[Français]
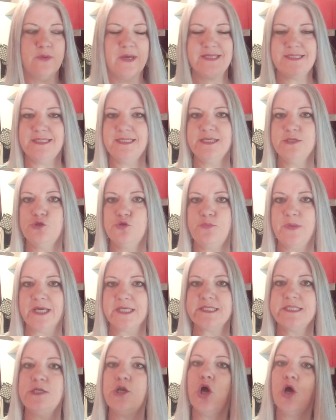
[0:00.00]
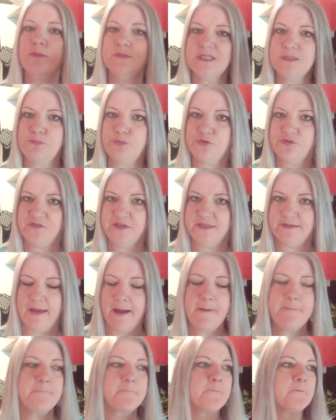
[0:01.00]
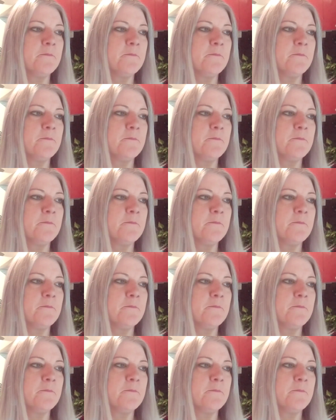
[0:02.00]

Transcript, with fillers: basilic, du persil, un petit peu de feta.